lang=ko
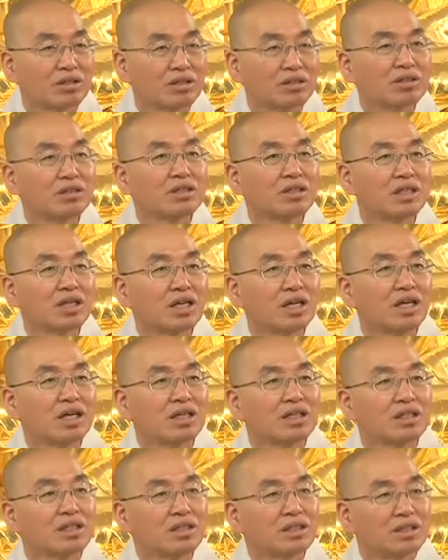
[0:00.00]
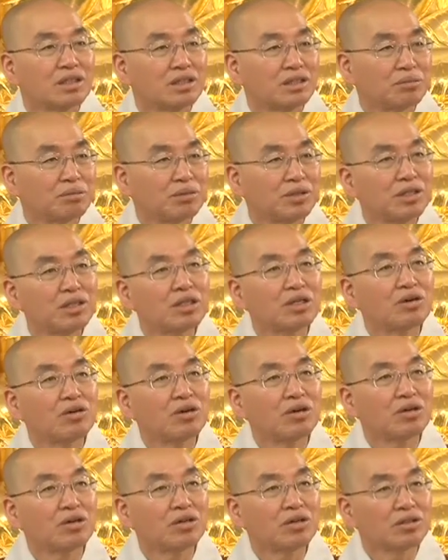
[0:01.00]
그러니까 이제
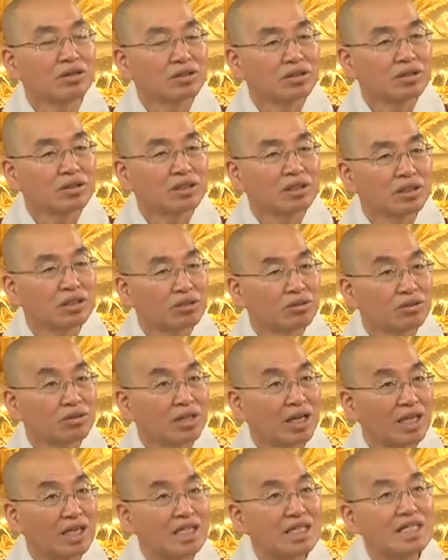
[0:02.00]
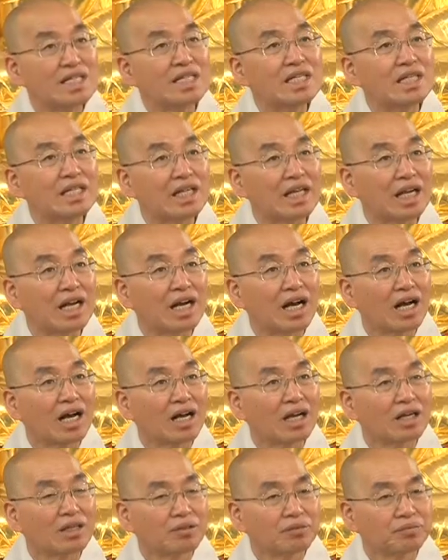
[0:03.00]
버리고 이것도 다
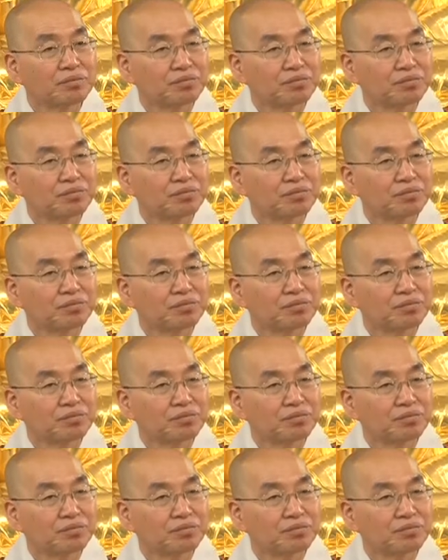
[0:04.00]
인연이니까